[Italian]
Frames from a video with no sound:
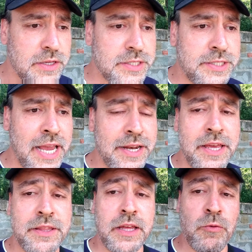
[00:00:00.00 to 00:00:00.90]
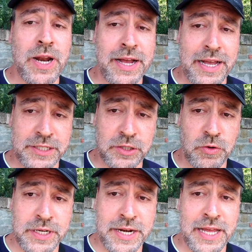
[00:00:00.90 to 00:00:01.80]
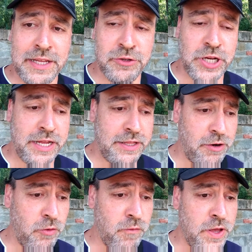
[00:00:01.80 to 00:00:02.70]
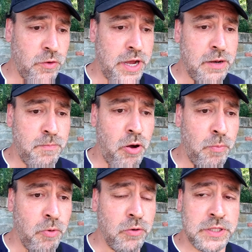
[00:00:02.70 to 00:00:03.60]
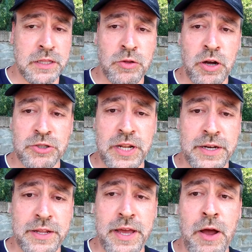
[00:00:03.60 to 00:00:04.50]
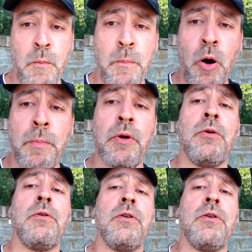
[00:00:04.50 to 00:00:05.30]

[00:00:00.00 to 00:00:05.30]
Se dite una castroneria del genere, ovvero che il popolo del Deutschland è un popolo